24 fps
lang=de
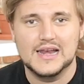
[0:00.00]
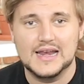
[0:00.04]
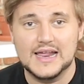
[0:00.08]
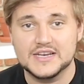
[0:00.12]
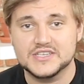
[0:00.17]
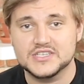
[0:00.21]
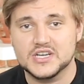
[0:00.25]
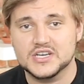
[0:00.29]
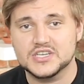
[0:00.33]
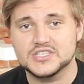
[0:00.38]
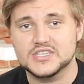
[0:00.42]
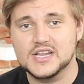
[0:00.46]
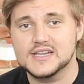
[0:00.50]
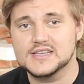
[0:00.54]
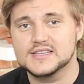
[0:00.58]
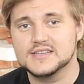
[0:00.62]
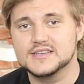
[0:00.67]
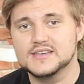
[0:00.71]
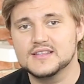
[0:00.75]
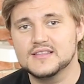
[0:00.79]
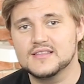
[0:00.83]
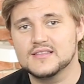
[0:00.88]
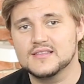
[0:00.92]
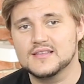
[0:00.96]
Ledger
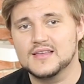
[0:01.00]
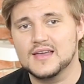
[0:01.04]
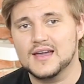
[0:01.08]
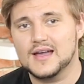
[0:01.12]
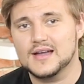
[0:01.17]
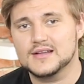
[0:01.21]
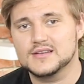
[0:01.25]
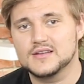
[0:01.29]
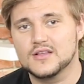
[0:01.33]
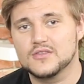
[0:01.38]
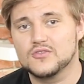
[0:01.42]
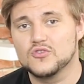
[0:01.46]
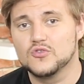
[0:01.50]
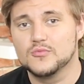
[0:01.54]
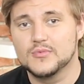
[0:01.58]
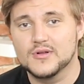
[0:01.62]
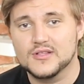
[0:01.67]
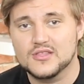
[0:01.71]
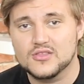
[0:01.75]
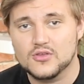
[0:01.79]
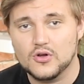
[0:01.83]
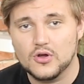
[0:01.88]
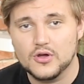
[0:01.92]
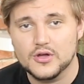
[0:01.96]
stellte diesen Charakter so
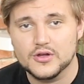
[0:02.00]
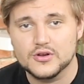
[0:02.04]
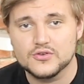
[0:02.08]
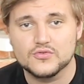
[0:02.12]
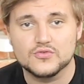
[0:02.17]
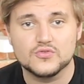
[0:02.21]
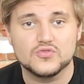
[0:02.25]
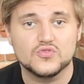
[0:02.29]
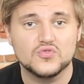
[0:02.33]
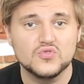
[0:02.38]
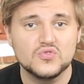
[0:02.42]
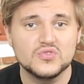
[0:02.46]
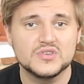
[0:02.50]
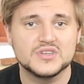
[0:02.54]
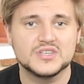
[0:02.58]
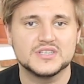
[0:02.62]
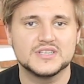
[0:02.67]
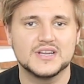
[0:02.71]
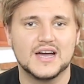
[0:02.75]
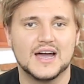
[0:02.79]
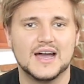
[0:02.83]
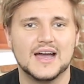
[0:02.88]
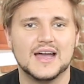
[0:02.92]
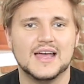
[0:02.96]
überzeugend und
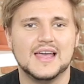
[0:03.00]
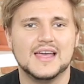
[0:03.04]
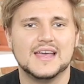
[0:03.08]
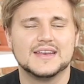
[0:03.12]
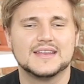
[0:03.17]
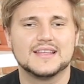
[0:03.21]
gut dar,